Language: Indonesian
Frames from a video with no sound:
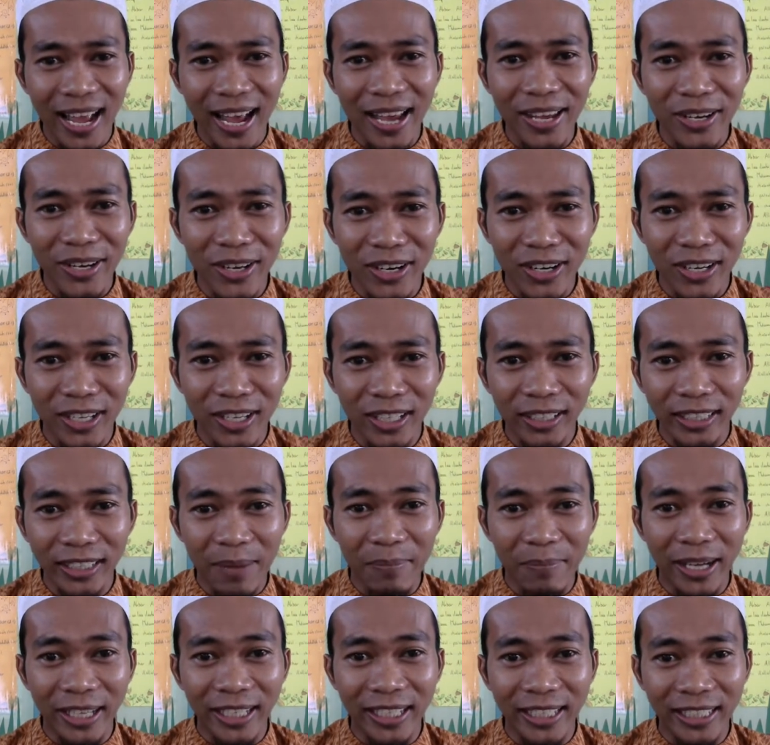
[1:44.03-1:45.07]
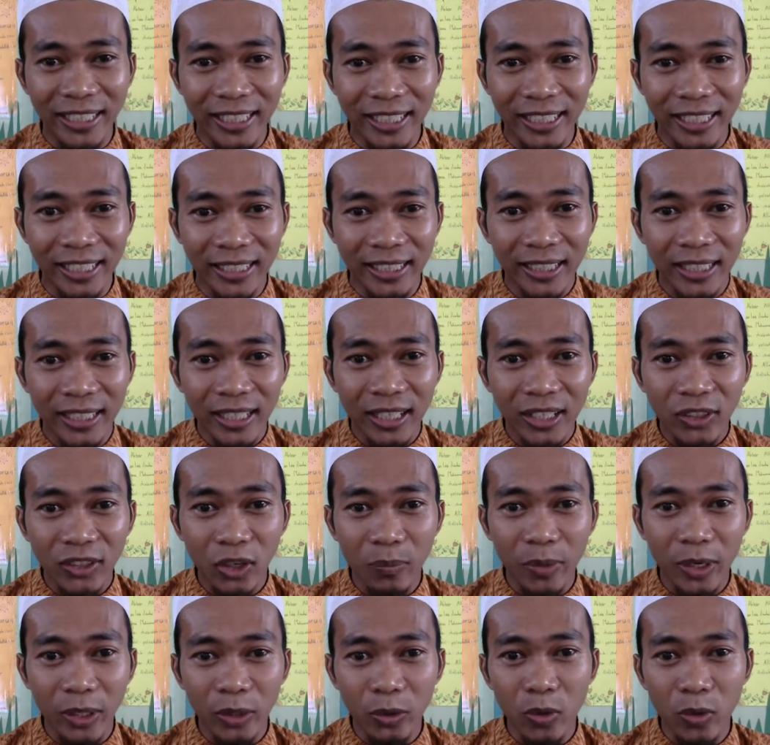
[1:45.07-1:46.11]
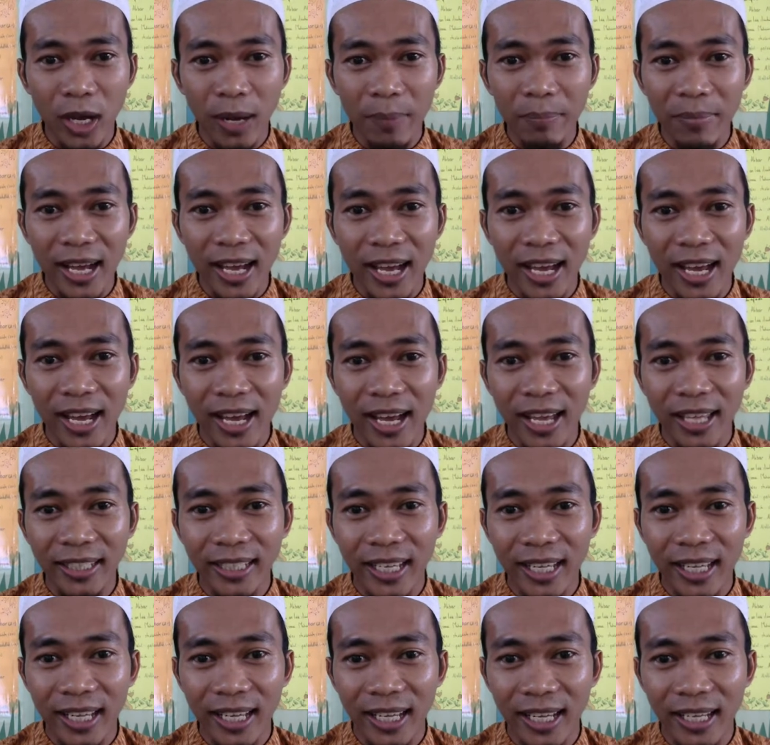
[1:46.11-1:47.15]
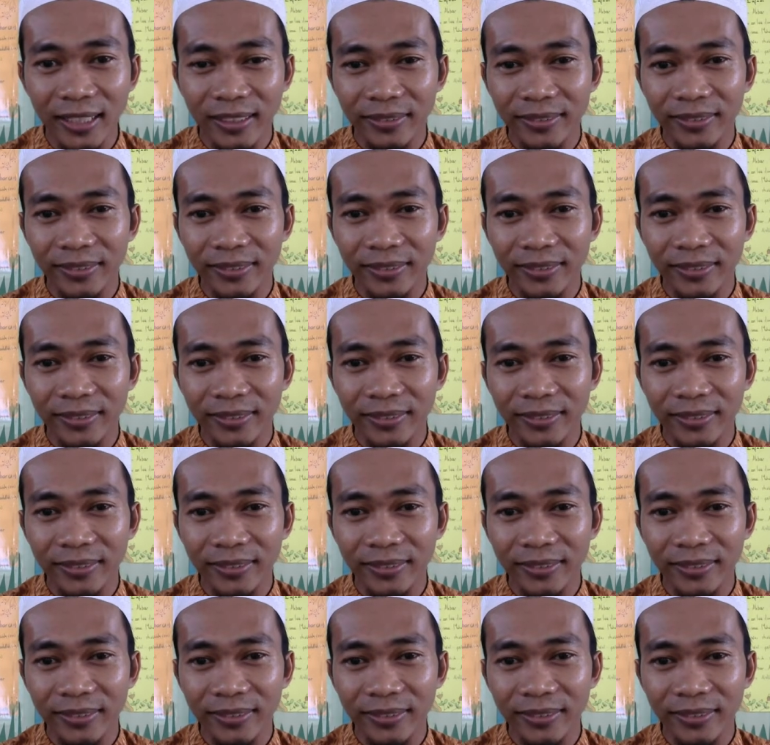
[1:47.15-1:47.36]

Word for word: Ayo gambar ini. Nomor dua, mahaza.